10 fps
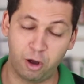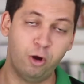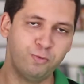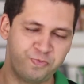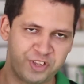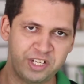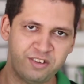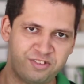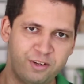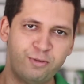ou
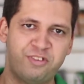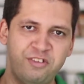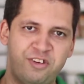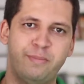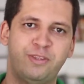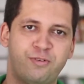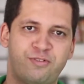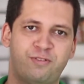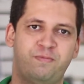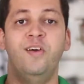35 centímetros.